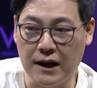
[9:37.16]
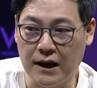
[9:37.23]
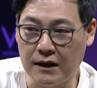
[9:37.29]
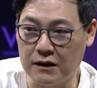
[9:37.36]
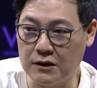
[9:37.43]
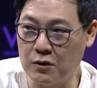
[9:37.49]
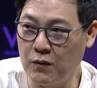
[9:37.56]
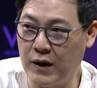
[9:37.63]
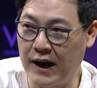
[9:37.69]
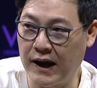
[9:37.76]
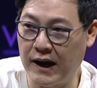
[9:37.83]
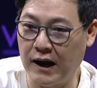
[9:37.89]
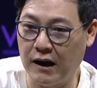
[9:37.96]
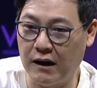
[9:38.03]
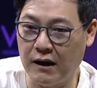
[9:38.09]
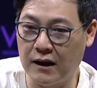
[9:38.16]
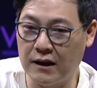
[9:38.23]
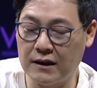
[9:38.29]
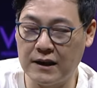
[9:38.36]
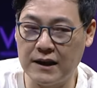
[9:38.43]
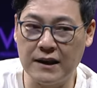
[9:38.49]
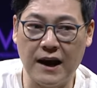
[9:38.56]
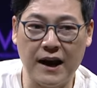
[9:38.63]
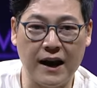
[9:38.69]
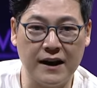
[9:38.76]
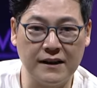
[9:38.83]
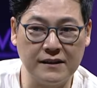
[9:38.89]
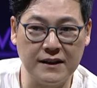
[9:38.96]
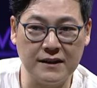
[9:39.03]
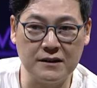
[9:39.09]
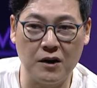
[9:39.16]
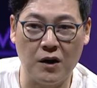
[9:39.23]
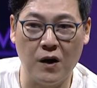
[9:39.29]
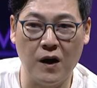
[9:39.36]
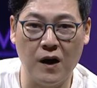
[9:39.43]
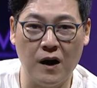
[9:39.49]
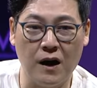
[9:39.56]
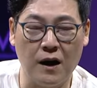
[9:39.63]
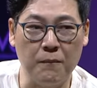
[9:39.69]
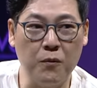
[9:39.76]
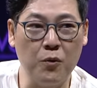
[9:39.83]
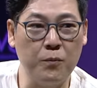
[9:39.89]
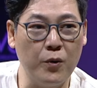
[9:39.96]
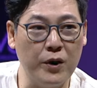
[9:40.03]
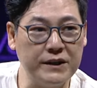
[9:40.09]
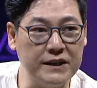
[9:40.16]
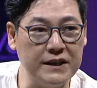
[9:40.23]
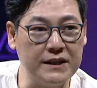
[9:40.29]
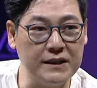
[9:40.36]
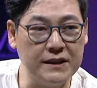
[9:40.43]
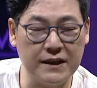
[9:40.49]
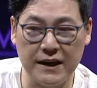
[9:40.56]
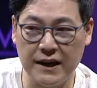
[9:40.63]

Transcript: หรือว่ากินอาหารติดคอ ผู้ป่วยติดเตี